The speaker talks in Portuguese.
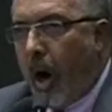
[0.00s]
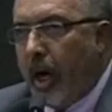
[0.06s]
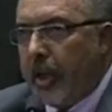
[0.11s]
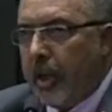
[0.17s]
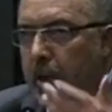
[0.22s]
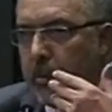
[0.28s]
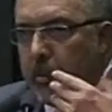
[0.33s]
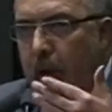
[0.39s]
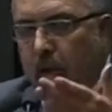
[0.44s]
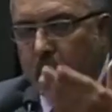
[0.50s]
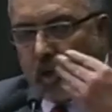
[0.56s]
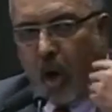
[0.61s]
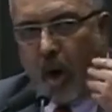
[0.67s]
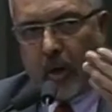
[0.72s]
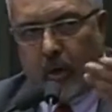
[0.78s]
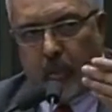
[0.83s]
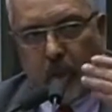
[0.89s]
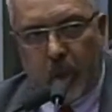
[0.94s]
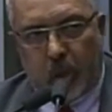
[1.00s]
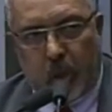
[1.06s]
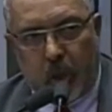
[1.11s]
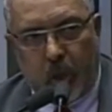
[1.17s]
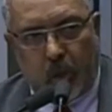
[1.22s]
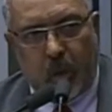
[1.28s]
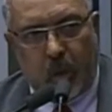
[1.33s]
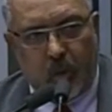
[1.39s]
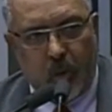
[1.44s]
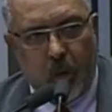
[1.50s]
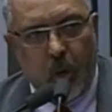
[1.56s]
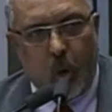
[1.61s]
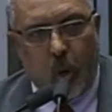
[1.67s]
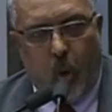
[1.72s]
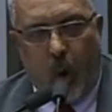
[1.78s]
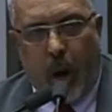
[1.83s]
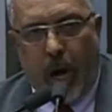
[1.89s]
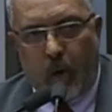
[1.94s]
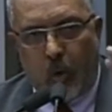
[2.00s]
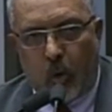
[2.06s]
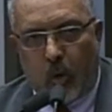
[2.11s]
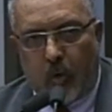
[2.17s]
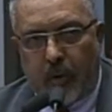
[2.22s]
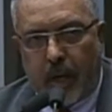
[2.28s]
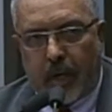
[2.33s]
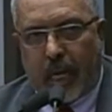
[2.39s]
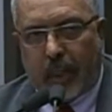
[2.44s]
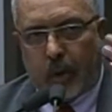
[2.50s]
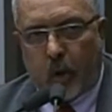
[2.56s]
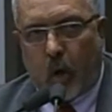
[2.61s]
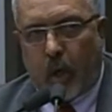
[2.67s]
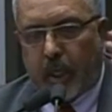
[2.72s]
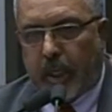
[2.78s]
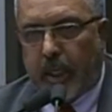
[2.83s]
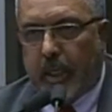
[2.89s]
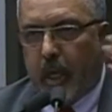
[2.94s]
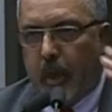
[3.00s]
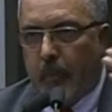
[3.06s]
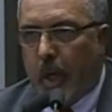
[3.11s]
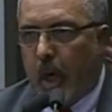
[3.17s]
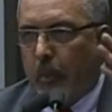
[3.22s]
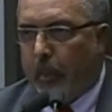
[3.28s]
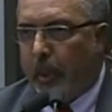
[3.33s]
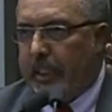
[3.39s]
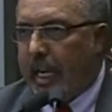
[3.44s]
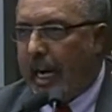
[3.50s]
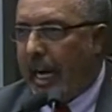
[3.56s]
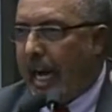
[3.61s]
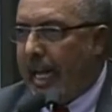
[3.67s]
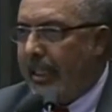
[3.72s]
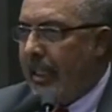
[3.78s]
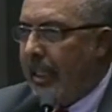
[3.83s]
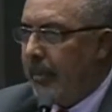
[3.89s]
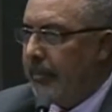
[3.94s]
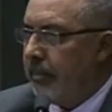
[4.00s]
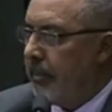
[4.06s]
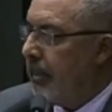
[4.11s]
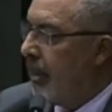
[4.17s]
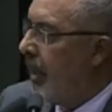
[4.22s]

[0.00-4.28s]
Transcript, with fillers: Olhem no meus olhos e me digam qual o governador que não deu pedalada,